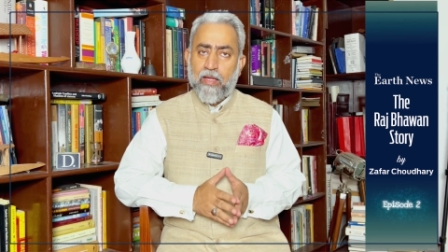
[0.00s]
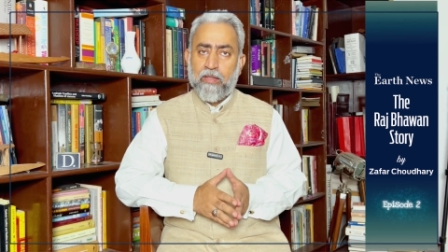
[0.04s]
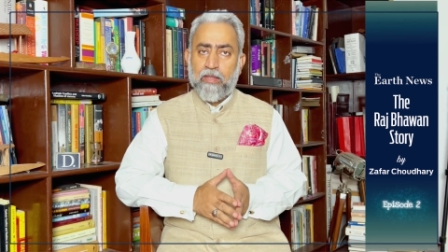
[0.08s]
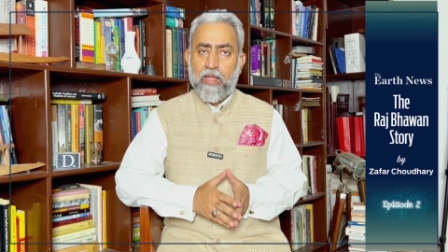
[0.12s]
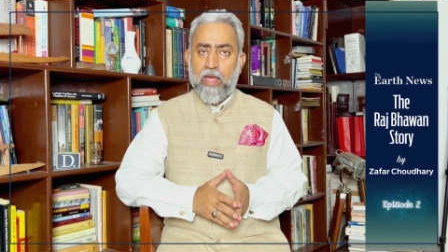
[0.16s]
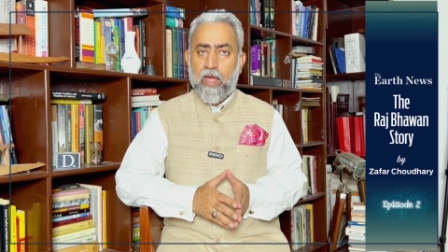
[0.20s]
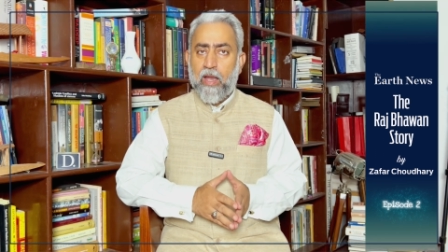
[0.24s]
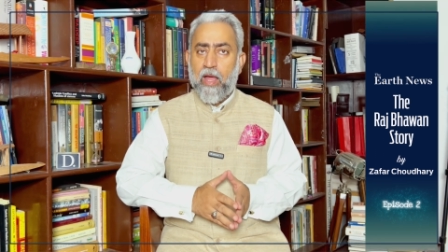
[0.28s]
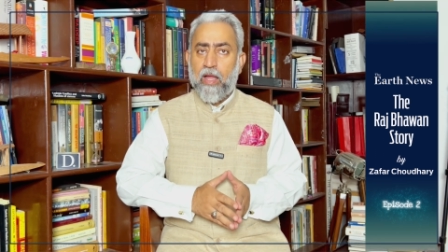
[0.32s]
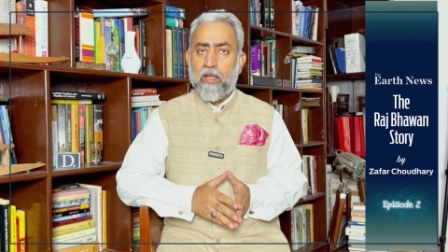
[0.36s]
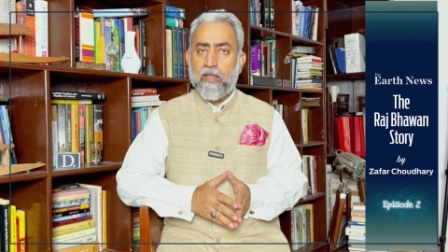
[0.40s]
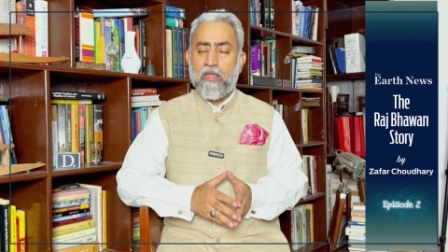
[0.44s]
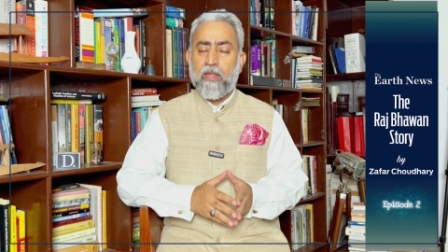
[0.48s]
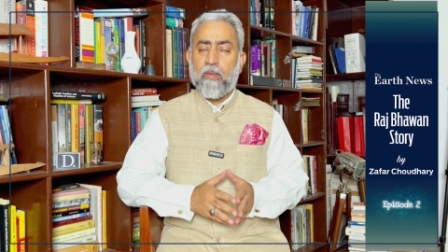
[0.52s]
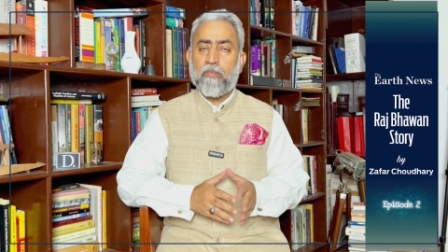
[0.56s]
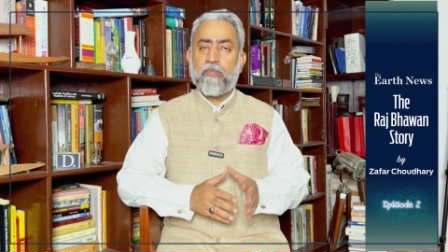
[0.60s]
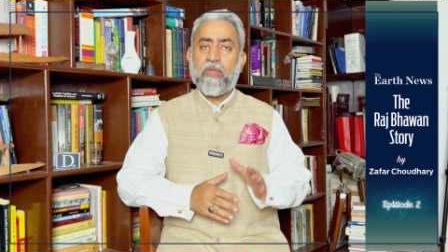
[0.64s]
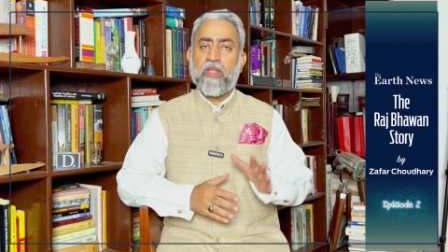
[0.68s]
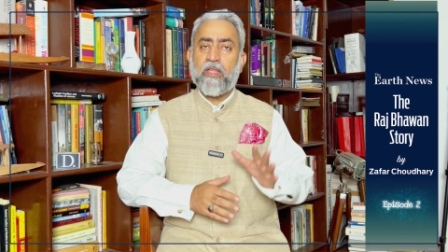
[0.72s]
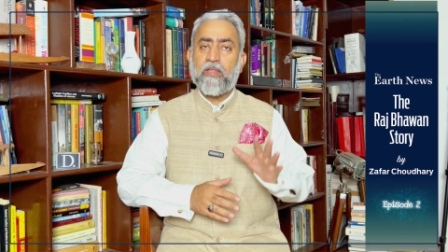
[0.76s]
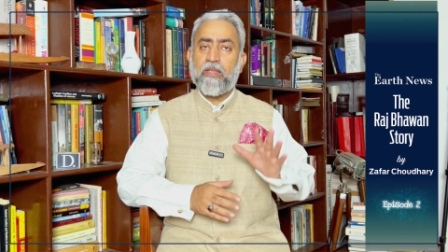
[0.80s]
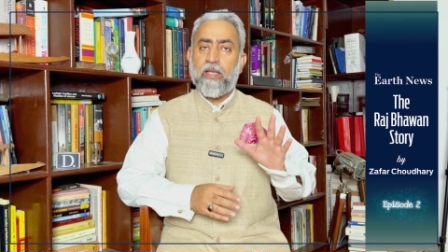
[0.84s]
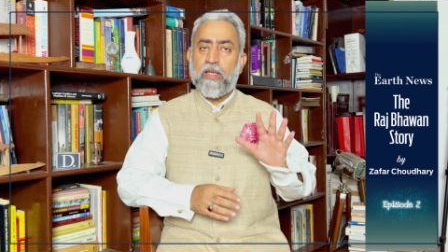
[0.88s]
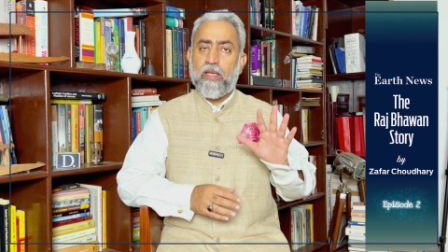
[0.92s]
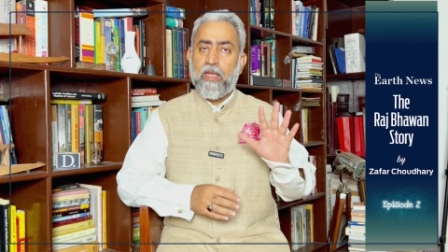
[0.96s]
अख्तियार जब
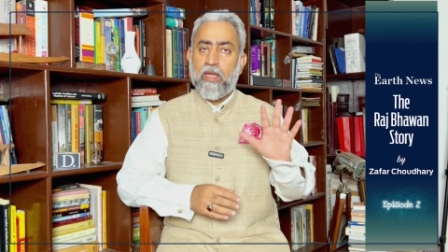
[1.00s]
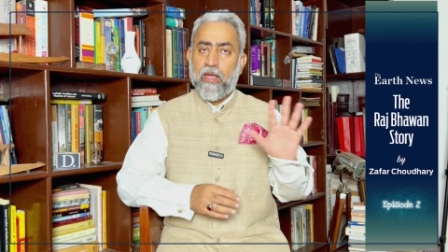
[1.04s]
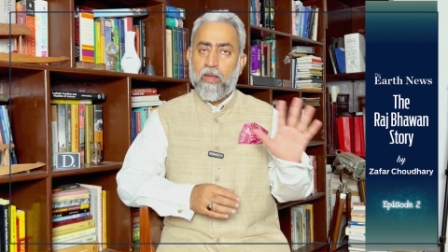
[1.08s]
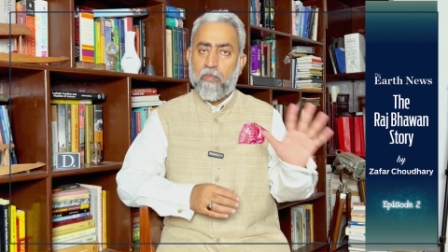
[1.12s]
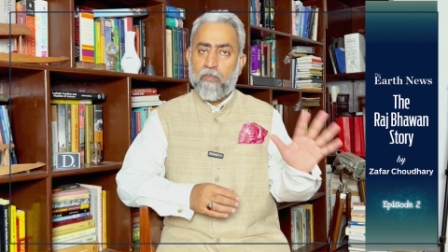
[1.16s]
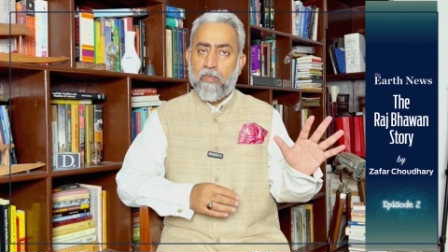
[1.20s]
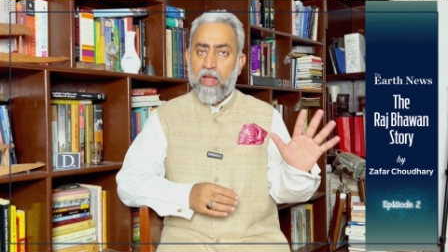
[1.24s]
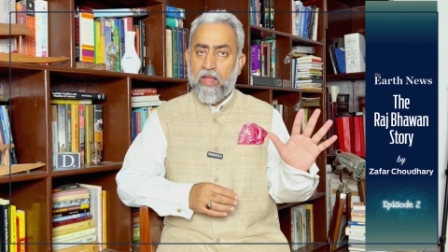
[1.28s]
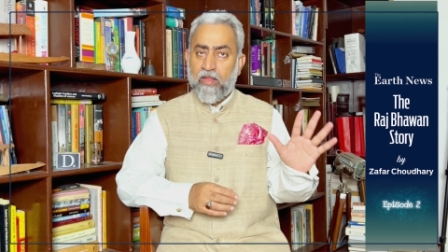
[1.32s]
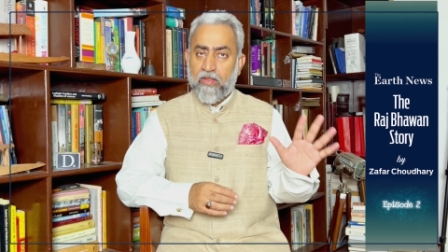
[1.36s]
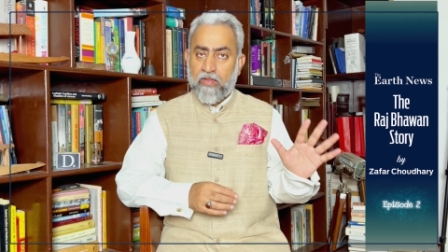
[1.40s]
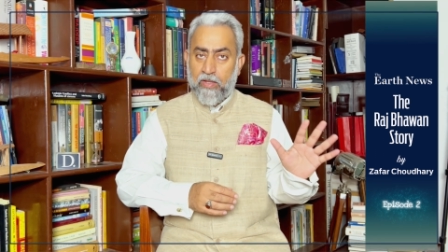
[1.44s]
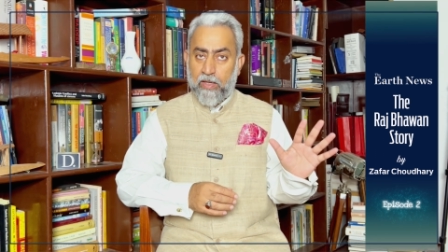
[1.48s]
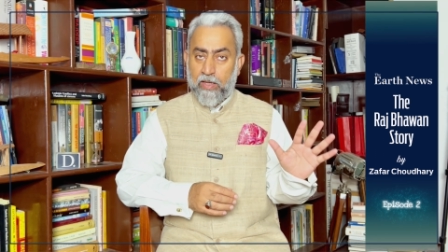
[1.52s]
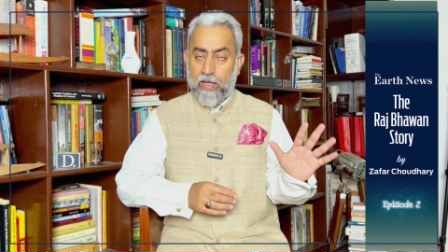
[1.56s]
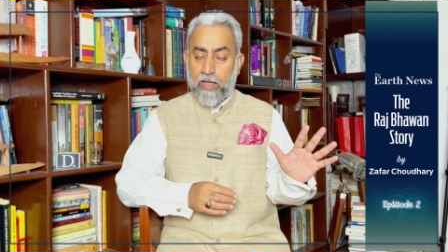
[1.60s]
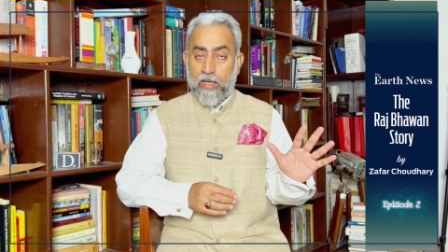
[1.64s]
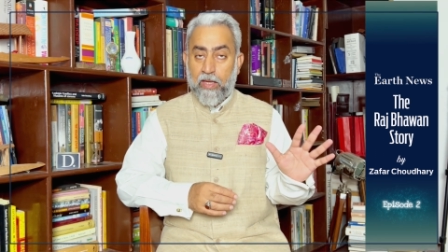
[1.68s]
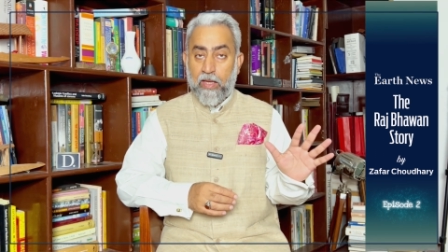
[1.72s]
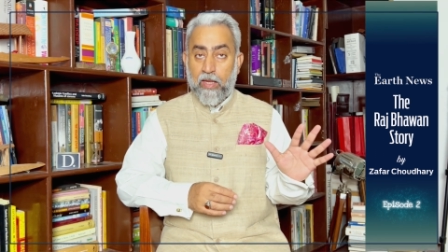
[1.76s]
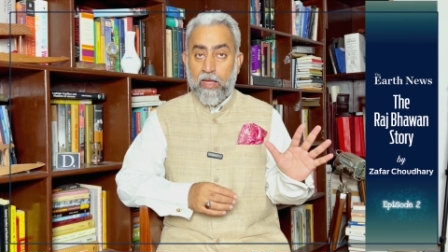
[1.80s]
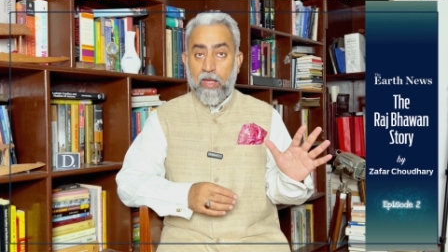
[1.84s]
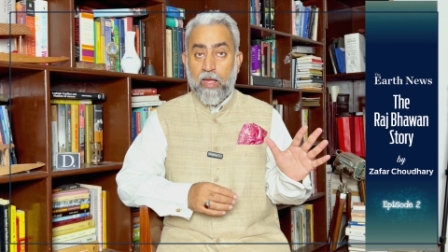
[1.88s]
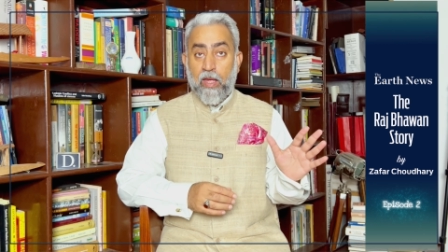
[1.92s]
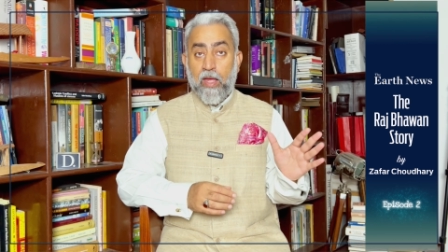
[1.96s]
से दिल्ली के पास चले
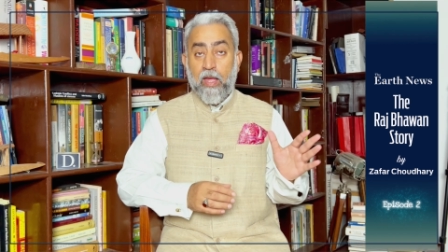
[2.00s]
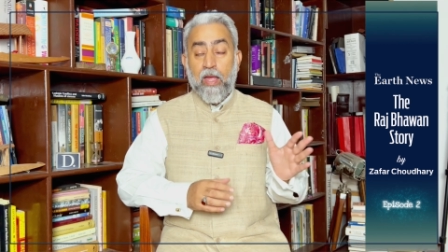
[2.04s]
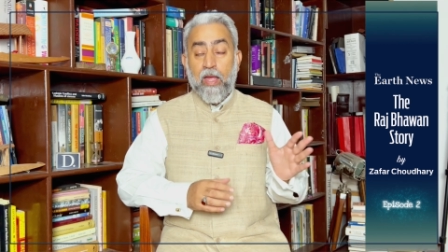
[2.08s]
गए